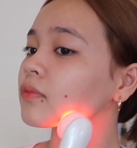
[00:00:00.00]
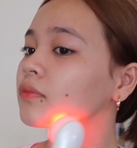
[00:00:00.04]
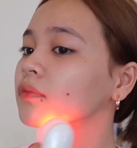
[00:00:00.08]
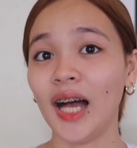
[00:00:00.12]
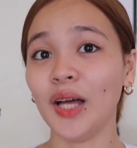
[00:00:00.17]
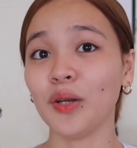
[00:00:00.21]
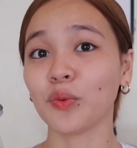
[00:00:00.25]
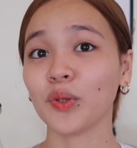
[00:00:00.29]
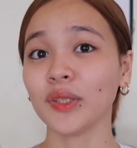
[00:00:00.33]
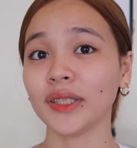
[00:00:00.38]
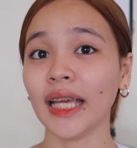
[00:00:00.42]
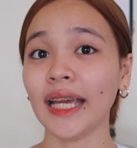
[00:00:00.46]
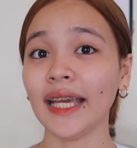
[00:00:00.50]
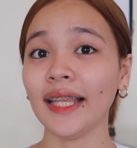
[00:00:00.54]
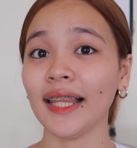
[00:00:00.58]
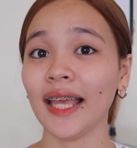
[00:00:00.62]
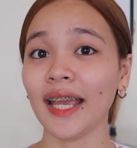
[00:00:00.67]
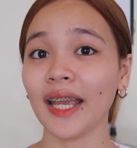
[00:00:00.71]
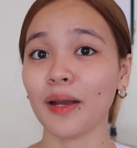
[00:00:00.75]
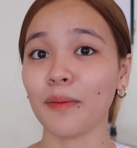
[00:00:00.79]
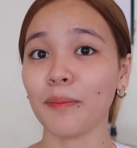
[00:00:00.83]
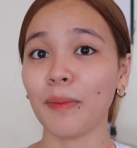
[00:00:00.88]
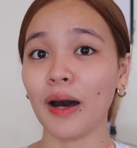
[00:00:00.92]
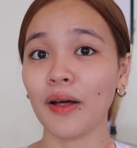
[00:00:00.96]
And what I
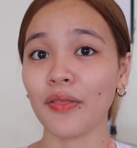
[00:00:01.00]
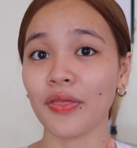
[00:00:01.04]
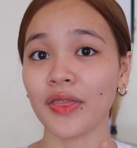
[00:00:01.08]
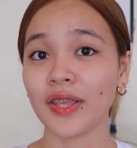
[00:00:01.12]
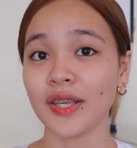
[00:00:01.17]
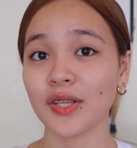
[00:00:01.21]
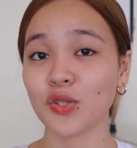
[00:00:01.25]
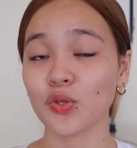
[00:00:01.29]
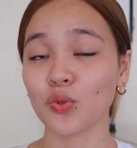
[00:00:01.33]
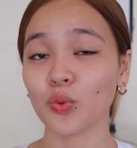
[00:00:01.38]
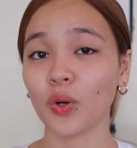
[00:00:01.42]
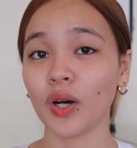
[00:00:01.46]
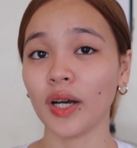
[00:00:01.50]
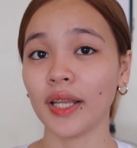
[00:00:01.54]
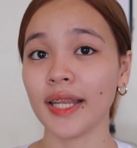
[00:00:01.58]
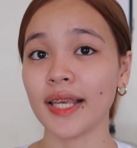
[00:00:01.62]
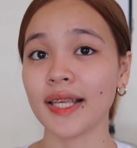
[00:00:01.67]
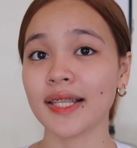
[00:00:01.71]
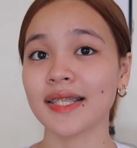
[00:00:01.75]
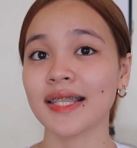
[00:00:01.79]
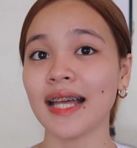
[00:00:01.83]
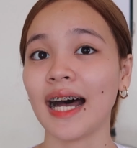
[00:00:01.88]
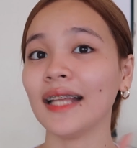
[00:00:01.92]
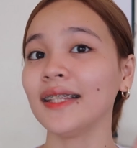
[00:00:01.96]
like about this one
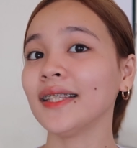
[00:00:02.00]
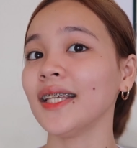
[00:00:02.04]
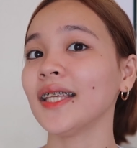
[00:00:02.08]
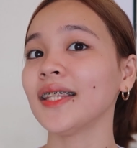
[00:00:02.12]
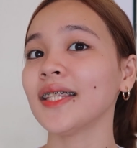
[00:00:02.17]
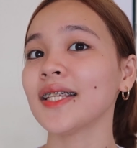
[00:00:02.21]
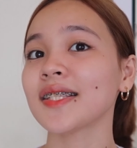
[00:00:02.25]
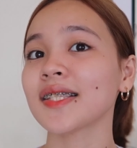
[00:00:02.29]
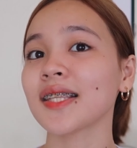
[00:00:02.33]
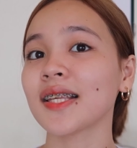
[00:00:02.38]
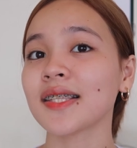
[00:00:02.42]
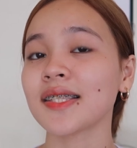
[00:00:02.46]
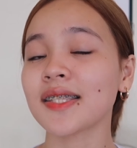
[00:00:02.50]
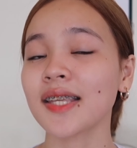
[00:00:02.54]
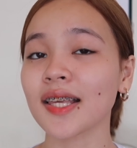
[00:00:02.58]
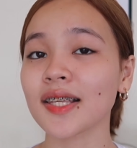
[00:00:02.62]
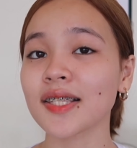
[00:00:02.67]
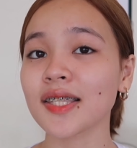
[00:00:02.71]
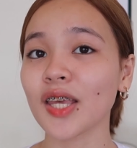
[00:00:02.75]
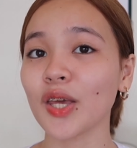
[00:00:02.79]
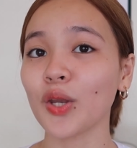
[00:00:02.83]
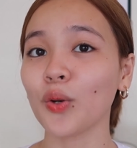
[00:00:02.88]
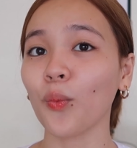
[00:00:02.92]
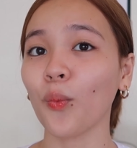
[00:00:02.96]
is that it is a
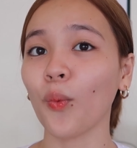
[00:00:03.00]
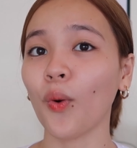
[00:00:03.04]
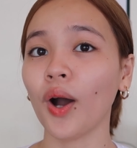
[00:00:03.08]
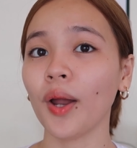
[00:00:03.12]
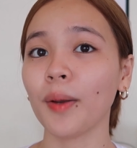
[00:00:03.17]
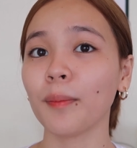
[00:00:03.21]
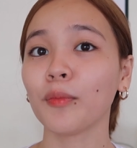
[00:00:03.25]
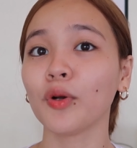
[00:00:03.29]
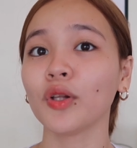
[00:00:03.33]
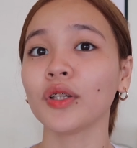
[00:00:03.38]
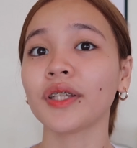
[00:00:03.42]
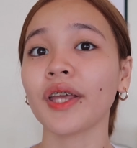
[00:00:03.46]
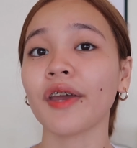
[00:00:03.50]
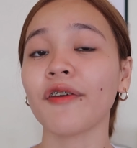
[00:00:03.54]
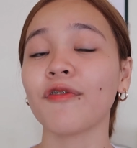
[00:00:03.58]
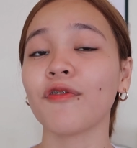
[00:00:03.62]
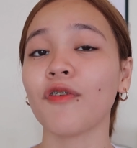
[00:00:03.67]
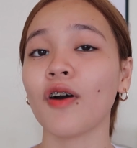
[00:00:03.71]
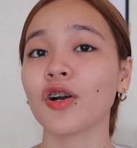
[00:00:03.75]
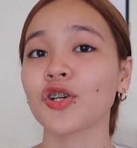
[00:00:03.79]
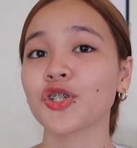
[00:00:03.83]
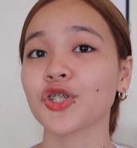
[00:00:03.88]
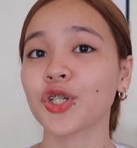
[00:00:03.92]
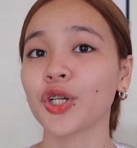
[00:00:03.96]
6-in-1
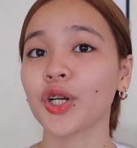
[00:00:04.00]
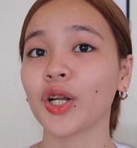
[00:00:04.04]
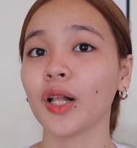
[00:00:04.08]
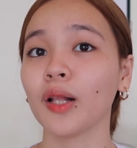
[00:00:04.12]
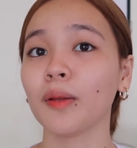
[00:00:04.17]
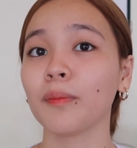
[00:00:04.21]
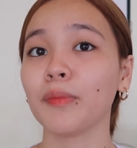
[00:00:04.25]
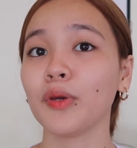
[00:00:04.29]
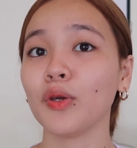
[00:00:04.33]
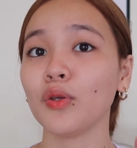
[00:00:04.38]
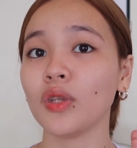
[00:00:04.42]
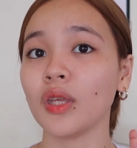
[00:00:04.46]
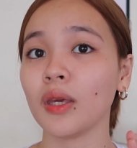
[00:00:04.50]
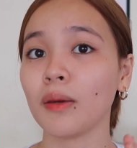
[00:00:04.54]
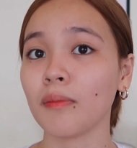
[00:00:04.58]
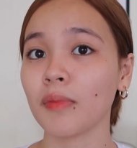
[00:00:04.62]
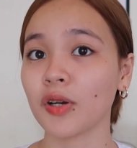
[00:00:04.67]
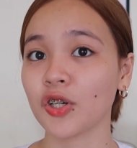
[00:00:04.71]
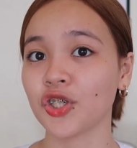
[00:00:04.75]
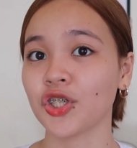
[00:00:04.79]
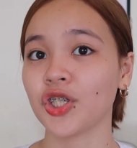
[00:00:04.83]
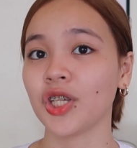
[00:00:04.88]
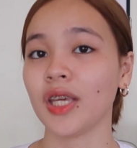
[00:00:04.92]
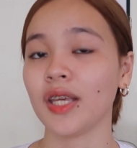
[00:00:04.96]
multifunctional beauty
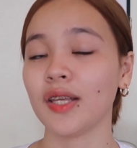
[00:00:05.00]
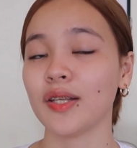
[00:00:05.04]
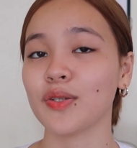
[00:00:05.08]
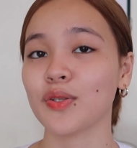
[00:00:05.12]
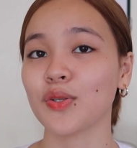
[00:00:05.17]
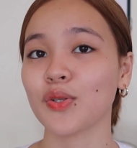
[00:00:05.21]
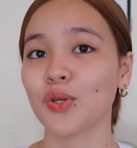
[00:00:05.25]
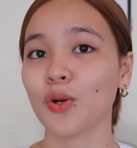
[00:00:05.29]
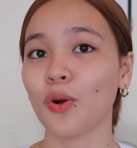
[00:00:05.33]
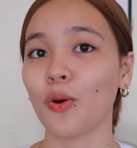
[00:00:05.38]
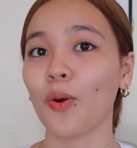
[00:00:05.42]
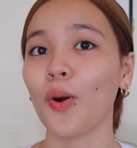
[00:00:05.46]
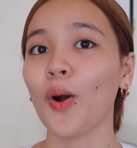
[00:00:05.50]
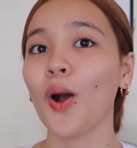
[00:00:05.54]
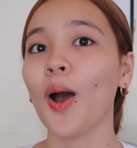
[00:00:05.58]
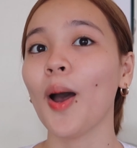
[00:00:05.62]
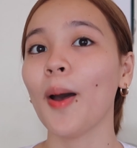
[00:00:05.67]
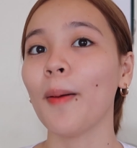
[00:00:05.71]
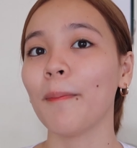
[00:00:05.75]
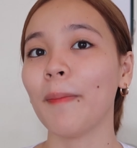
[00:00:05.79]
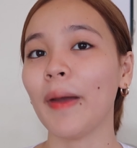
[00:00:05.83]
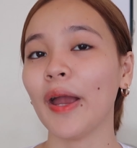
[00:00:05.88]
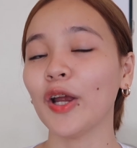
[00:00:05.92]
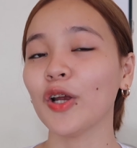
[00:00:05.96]
machine. So,
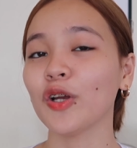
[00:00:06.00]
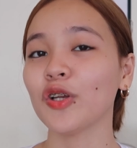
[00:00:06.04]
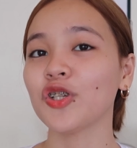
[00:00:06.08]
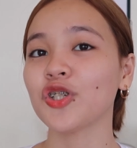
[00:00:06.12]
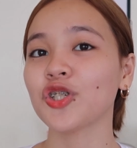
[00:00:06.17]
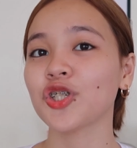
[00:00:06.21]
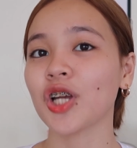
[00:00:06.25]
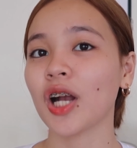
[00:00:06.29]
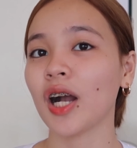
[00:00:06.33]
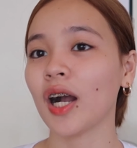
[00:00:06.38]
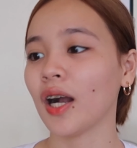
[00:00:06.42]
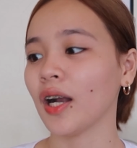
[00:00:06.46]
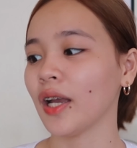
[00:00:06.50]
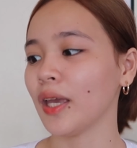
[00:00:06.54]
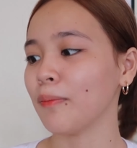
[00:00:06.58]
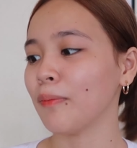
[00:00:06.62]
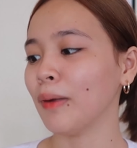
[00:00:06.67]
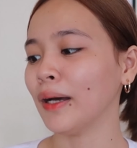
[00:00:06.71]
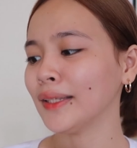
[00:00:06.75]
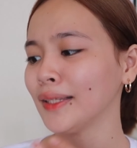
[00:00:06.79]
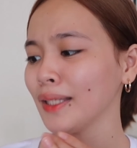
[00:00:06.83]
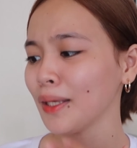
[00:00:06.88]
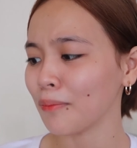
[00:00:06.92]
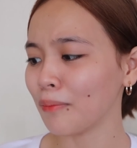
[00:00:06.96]
meron siyang
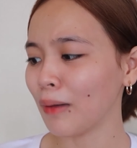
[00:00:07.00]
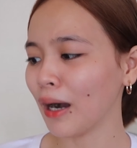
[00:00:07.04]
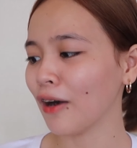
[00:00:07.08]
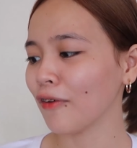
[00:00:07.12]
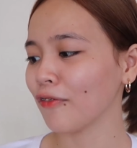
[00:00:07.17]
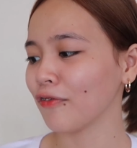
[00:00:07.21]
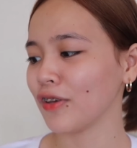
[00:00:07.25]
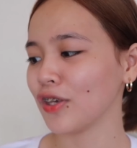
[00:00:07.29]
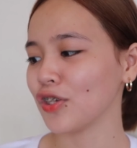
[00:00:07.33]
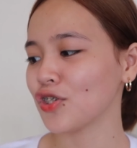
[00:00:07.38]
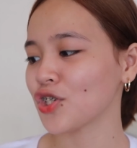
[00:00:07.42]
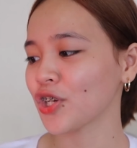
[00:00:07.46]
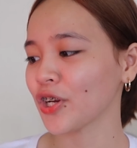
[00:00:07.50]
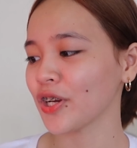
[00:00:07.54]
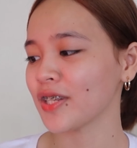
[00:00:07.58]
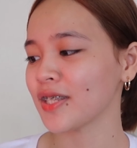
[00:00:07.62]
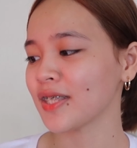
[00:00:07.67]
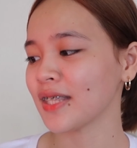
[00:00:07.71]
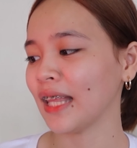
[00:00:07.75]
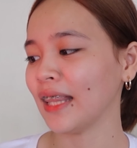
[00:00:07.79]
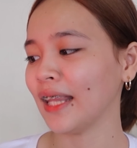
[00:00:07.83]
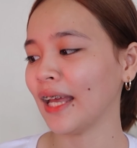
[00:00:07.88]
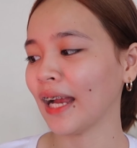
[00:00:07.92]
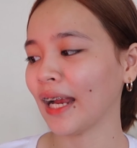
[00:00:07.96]
iba't ibang features
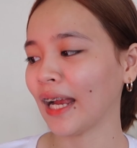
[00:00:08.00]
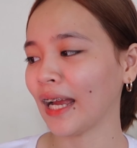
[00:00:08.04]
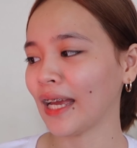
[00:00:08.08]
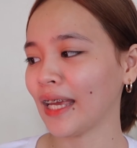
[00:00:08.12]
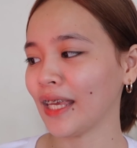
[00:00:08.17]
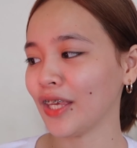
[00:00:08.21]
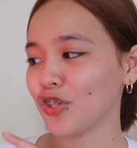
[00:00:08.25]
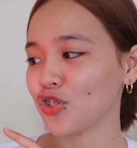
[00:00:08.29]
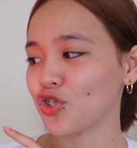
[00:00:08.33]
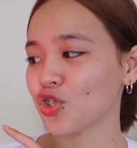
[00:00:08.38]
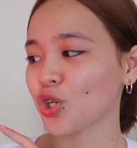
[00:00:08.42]
talaga.